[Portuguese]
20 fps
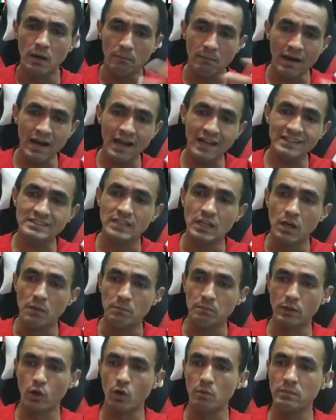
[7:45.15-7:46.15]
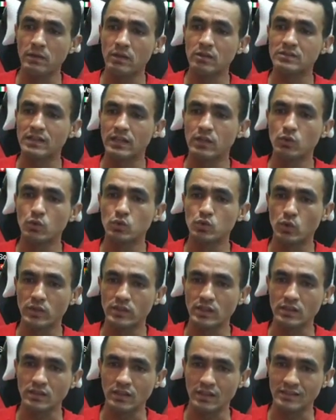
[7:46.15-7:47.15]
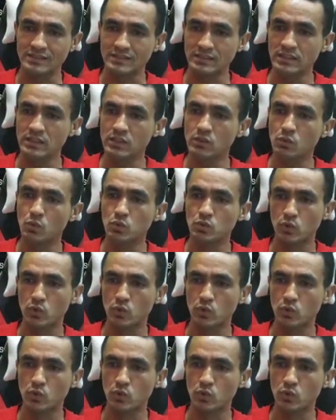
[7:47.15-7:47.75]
Mas pelo menos aí os 85,